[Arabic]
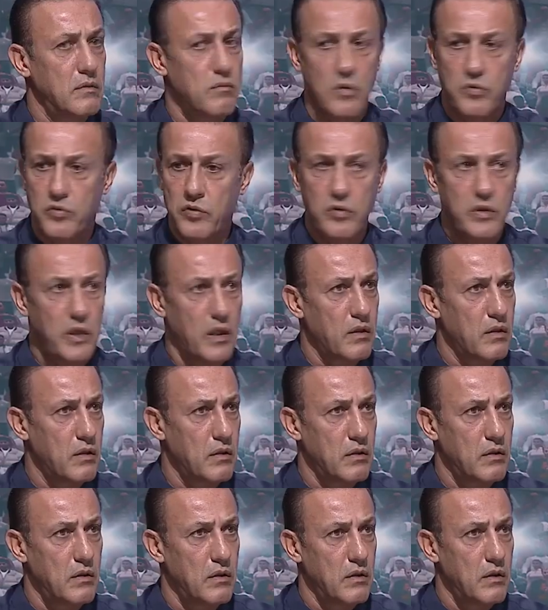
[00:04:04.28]
موجوده
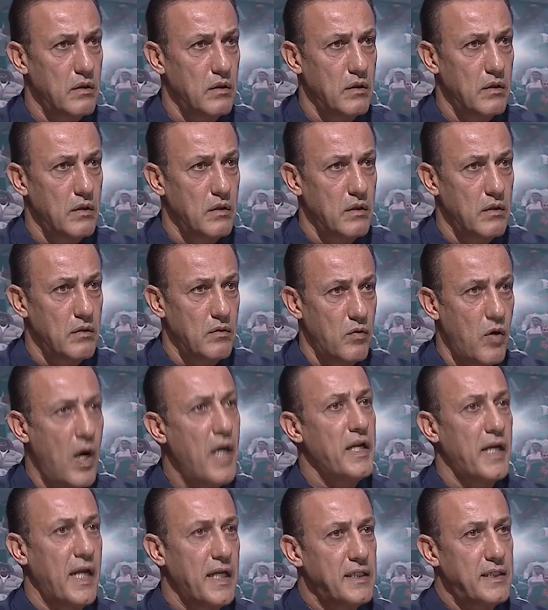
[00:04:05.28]

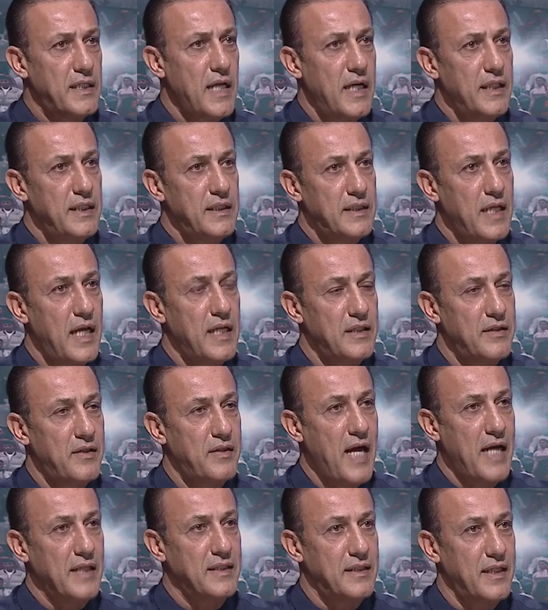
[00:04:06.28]
وانا رئيس نادي صار لي
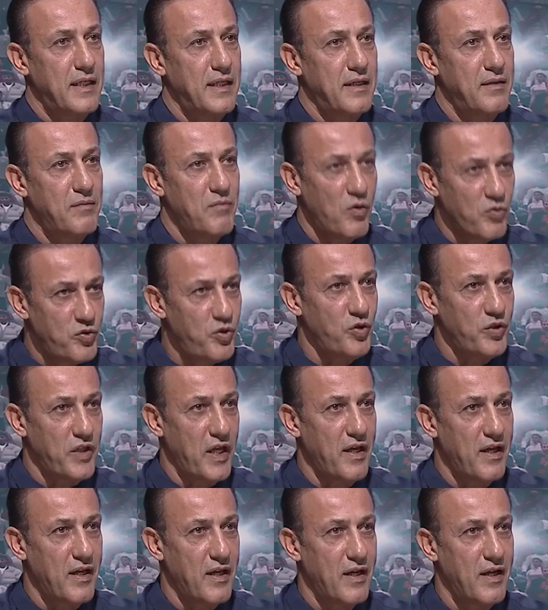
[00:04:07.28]
12 سنه موجوده
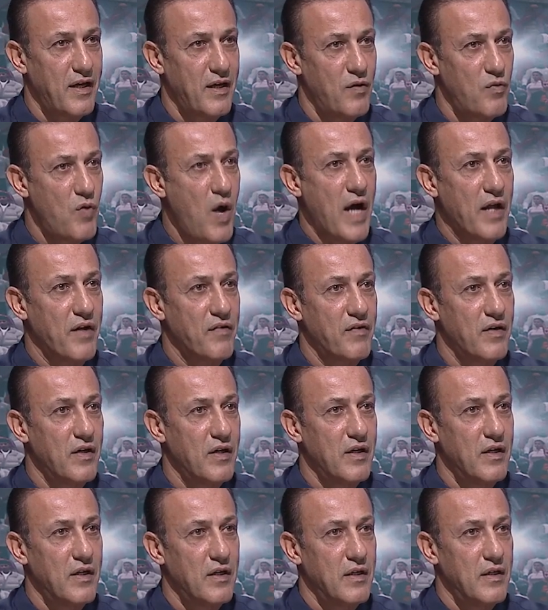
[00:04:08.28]
صارت
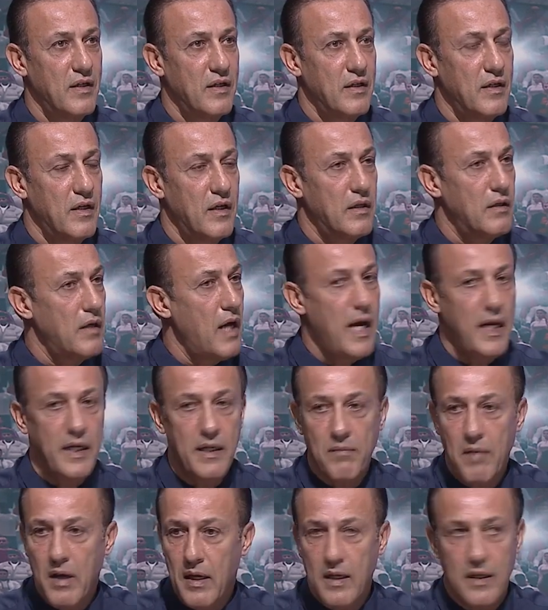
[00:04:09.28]
وياكم؟
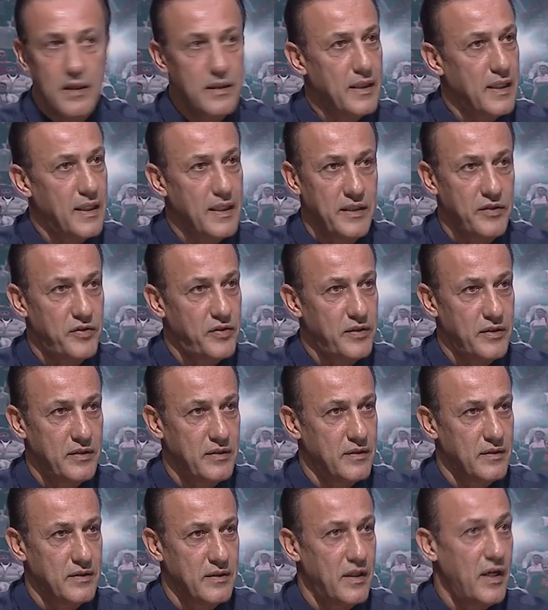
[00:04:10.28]
احنا ما عندنا هيك
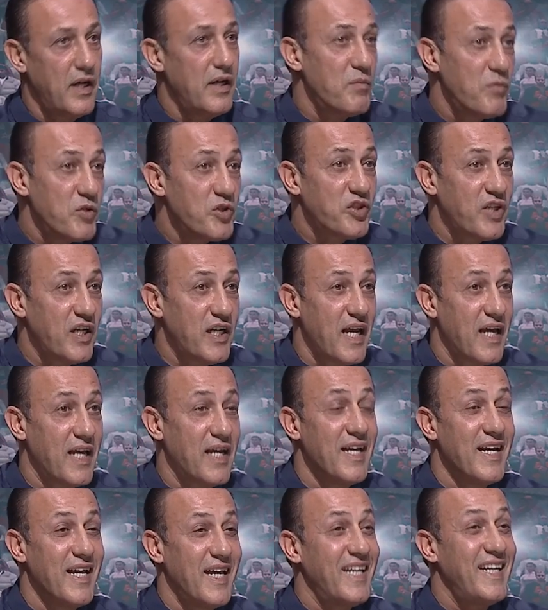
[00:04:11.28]
مشكله
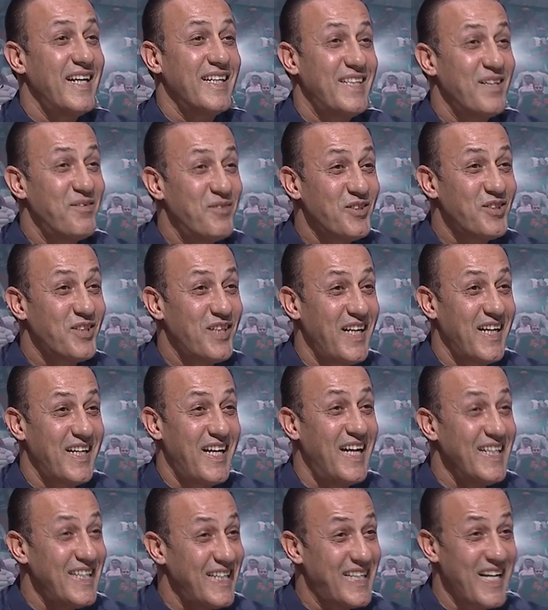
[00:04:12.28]
هي مشكله
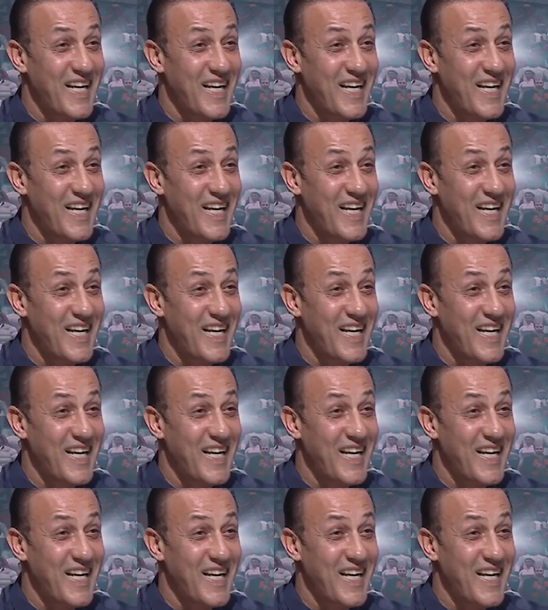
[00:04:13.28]
نادي